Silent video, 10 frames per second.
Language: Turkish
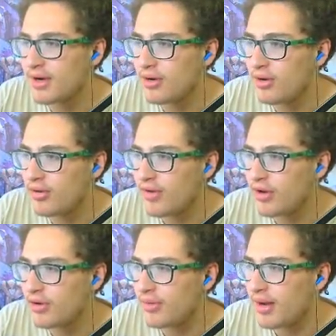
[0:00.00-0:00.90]
bırak koy
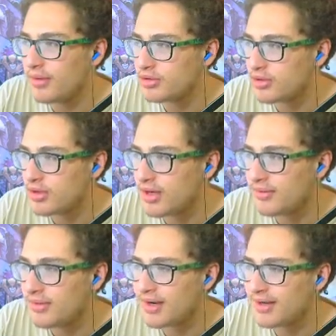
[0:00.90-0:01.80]
veriyorum abi
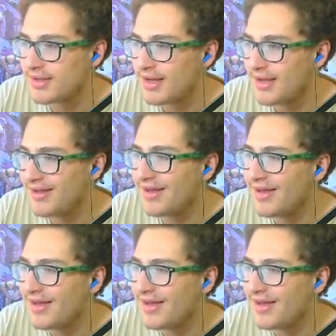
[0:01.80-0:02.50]
şuralara birer tane.